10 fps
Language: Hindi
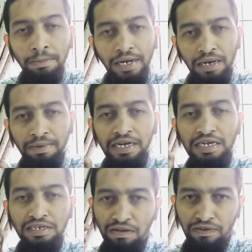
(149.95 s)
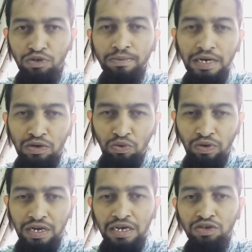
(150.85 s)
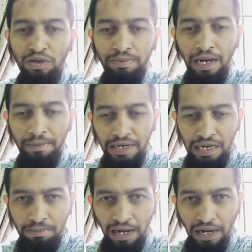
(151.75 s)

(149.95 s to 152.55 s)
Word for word: मगर भाई इस दफ़ा जो मैंने नोट की जब हमारे